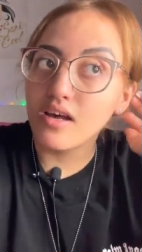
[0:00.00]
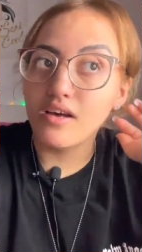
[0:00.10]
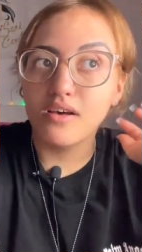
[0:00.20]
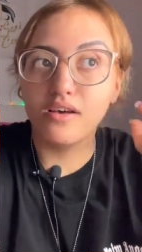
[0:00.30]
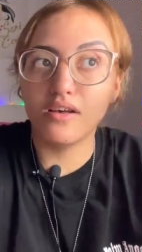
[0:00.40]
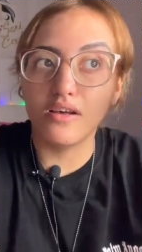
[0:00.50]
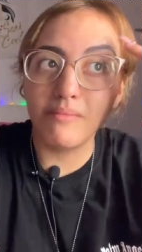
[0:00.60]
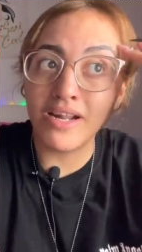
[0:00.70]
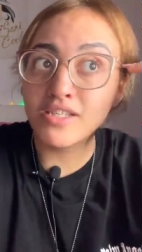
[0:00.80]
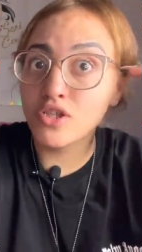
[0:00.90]
آه
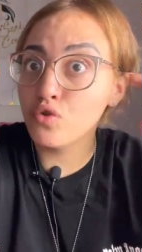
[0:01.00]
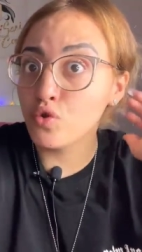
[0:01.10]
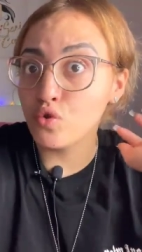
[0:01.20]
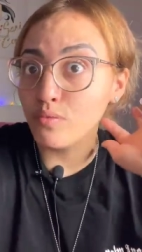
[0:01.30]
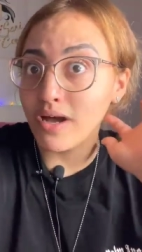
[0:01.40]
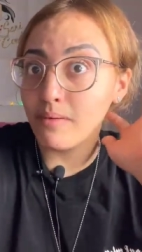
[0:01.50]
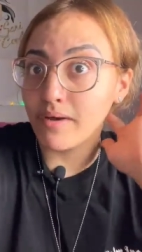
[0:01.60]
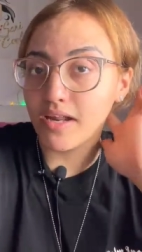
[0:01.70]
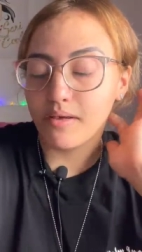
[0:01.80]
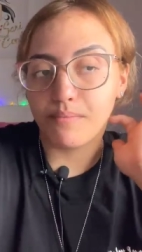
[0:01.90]
ما عرفتش شنو عنده مع
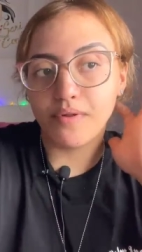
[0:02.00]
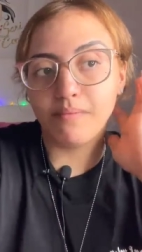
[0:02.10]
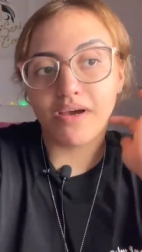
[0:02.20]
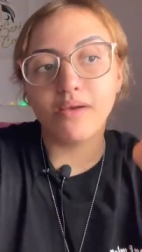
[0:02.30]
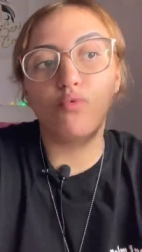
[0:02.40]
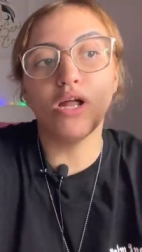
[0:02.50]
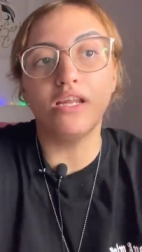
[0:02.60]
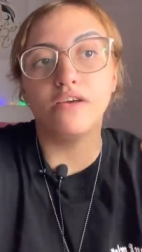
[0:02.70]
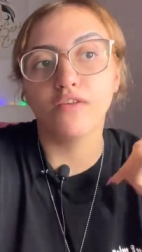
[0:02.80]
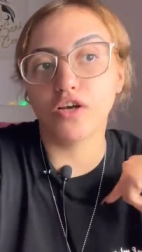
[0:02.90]
المغرب المغرب واحد
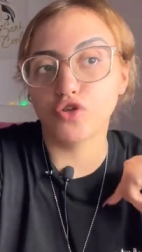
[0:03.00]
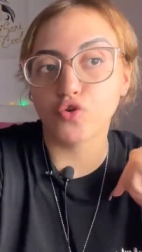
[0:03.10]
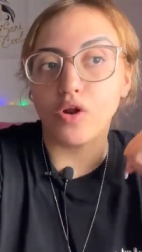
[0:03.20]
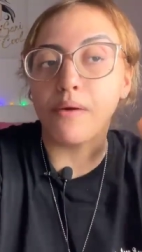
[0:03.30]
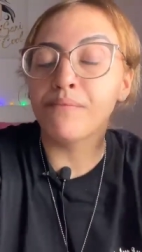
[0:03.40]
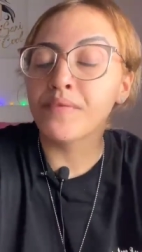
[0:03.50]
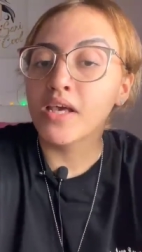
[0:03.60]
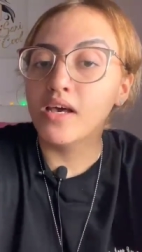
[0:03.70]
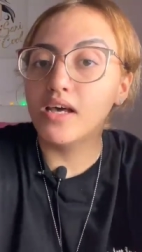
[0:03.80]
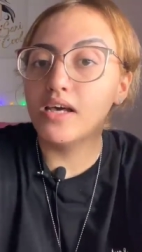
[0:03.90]
اللي في الحنجره
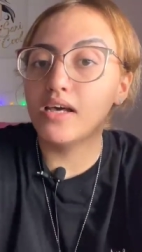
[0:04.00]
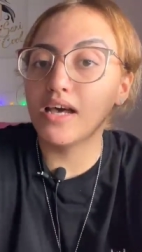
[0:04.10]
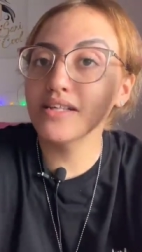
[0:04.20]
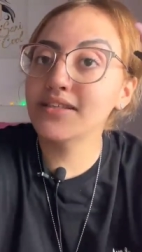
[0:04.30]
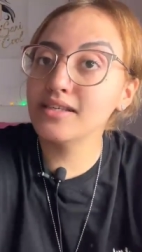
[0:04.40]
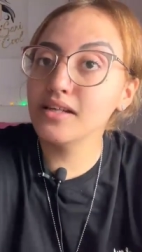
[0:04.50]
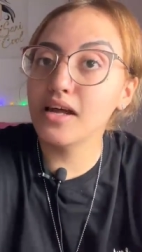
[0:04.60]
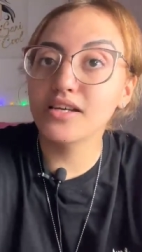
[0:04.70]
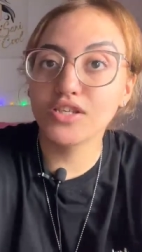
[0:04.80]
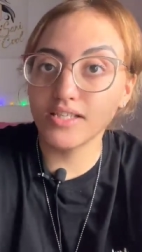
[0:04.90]
آه هاد السيد
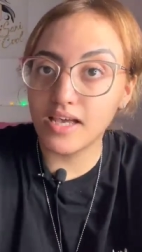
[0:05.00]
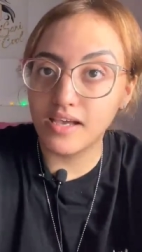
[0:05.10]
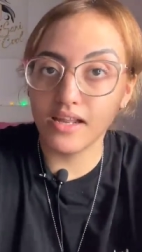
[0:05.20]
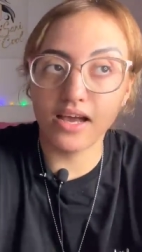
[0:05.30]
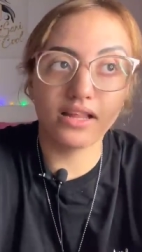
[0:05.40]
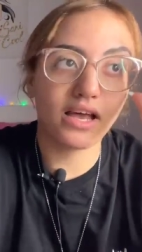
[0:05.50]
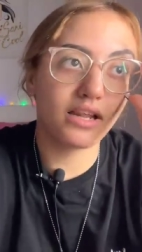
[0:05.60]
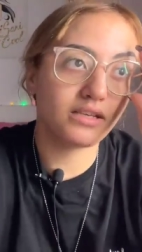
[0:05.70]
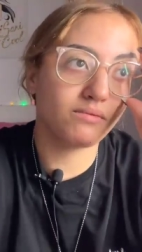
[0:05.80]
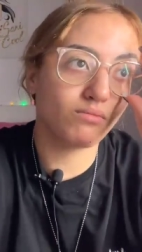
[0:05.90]
هذا جزائري هذا
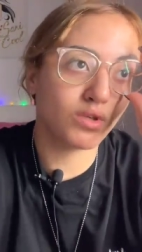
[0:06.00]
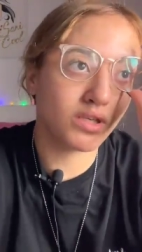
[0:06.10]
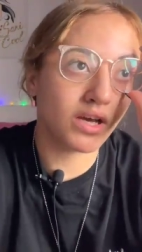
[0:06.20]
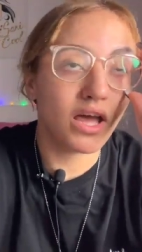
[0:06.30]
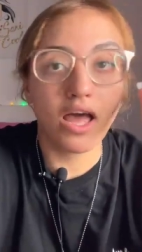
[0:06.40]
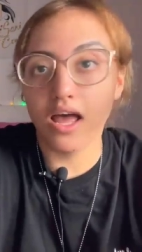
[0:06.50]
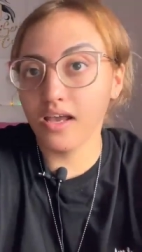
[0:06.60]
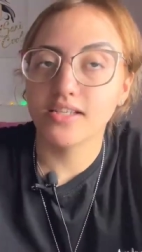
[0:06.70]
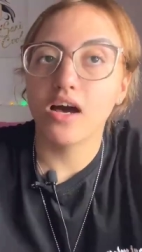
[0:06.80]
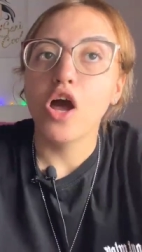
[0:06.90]
الخنز المسخ
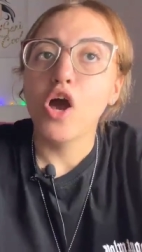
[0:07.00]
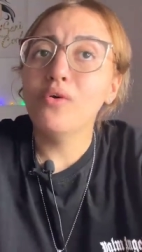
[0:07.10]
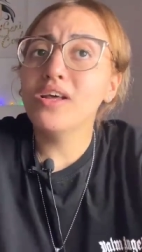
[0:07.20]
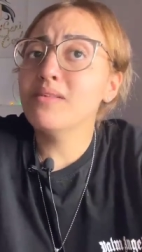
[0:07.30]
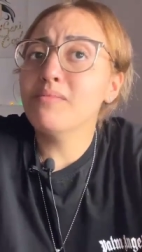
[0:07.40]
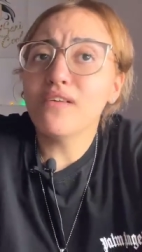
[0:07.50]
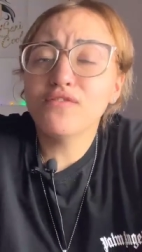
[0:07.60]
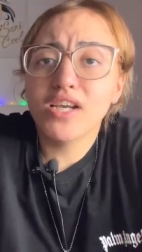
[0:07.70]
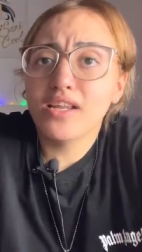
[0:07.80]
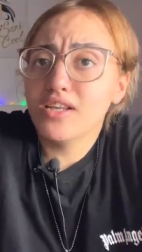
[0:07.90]
اكيد أنا. ولكن ما
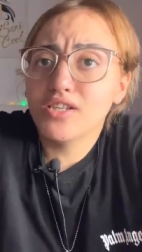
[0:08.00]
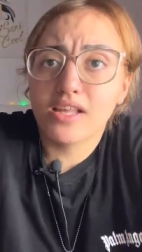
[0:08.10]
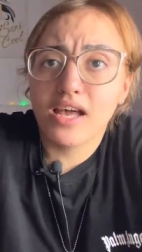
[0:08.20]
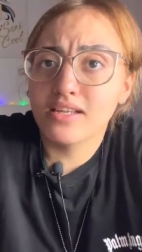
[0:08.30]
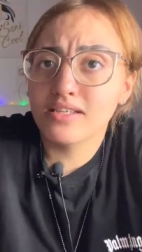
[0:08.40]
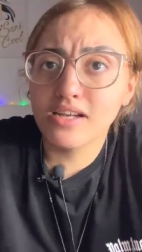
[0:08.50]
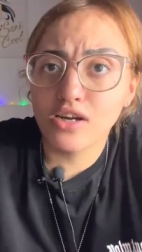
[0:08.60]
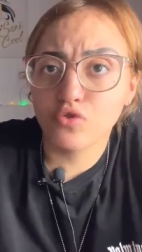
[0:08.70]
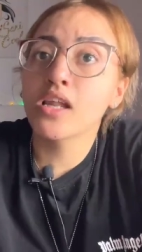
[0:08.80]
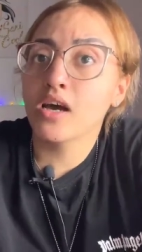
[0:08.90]
عرفتش انا علاش هذا الخنز
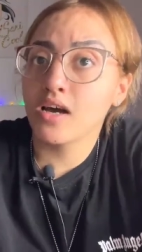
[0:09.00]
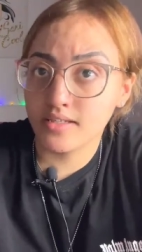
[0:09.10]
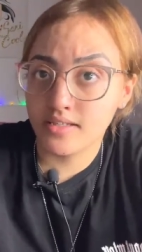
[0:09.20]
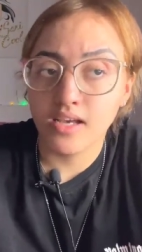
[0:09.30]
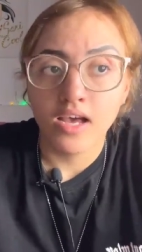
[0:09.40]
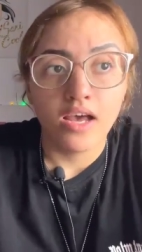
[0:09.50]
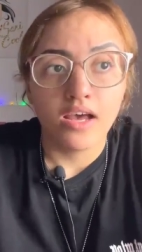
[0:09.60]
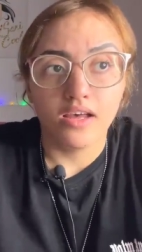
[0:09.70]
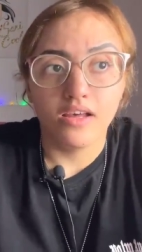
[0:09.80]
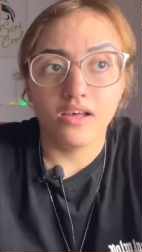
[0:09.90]
القرصون متقز
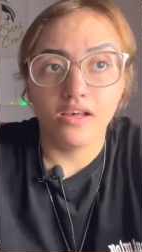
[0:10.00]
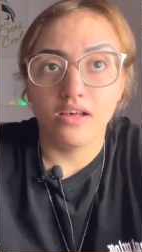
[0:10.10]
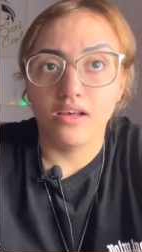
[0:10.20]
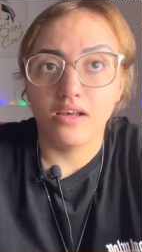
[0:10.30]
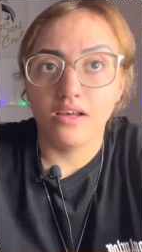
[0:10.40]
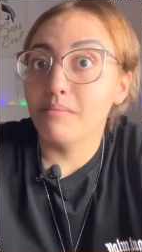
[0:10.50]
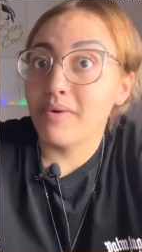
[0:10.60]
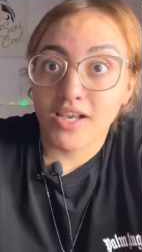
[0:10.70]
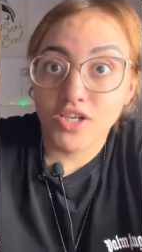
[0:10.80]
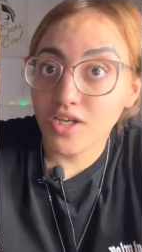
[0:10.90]
آه
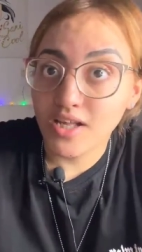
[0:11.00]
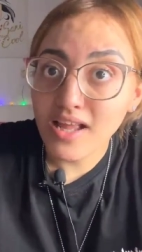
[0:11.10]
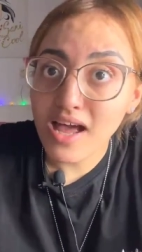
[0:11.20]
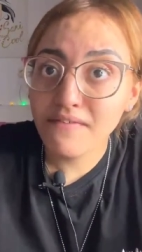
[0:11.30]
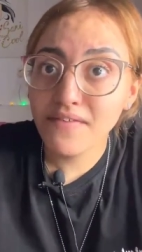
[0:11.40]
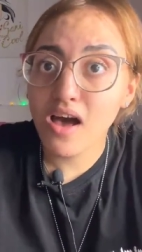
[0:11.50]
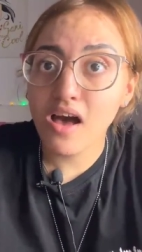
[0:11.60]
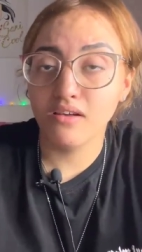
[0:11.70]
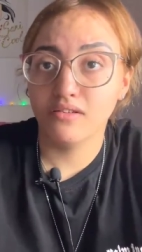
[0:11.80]
باغي يشعل العافيه